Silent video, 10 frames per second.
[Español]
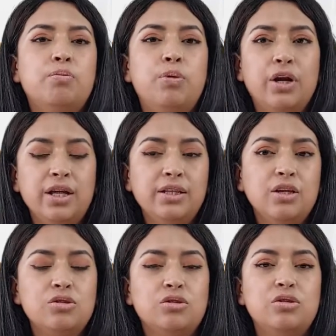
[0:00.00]
Por
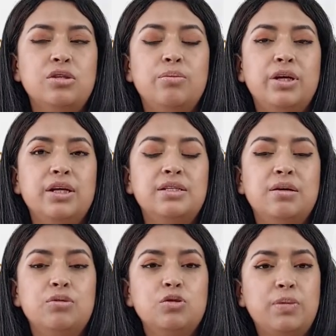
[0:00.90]
ende, nosotros también
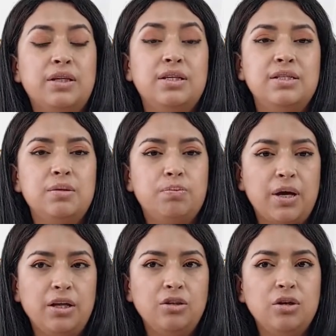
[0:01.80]
estamos
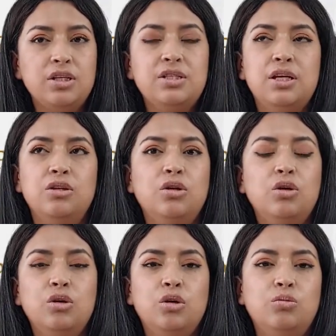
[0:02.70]
participando y
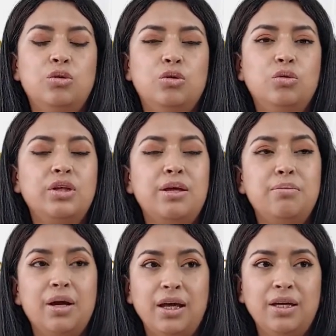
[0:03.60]
siendo como una
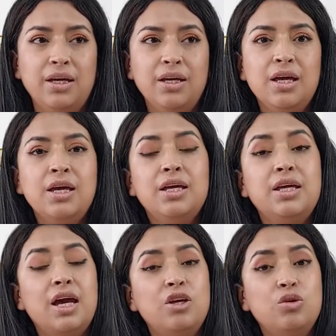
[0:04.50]
imagen
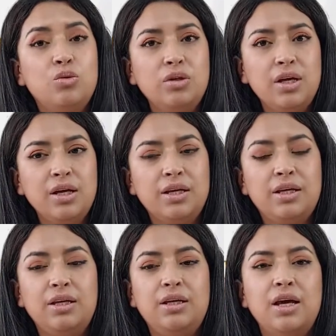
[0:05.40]
y ayuda
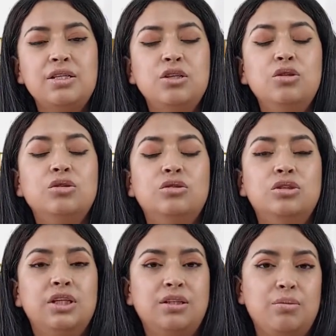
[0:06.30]
y haciendo
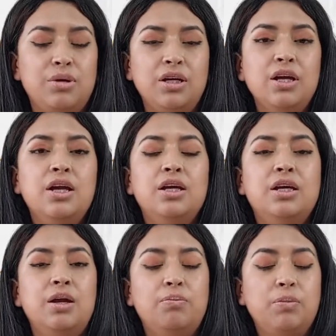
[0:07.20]
conocer también
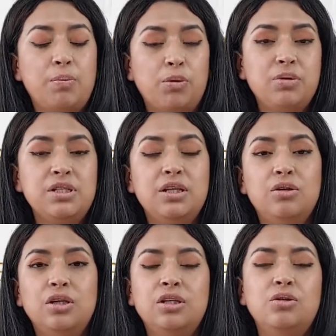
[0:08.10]
que la provincia de
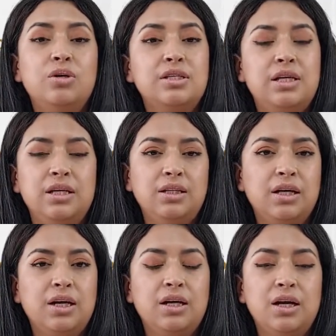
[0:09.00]
Loja tiene un
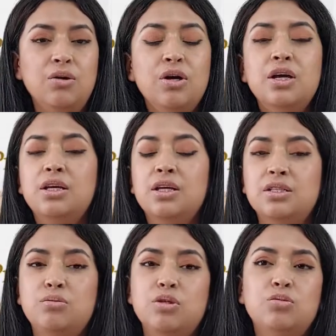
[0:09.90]
excelente cacao y
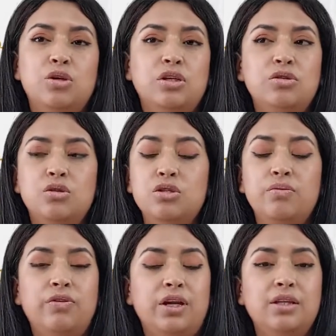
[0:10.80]
asimismo en los
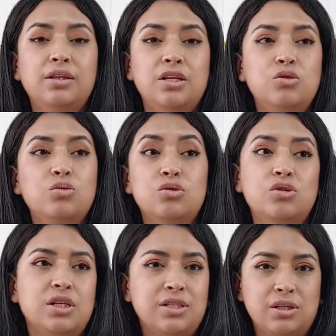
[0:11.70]
diferentes
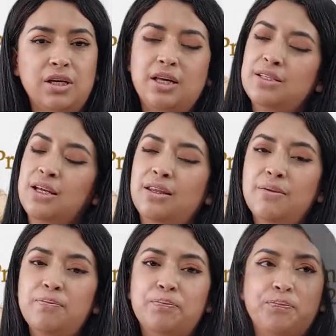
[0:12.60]
usos que, se le
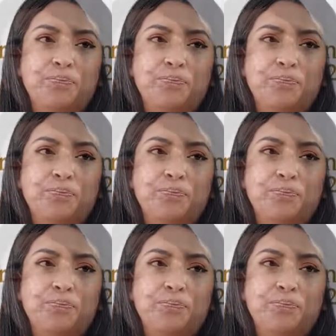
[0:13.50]
da.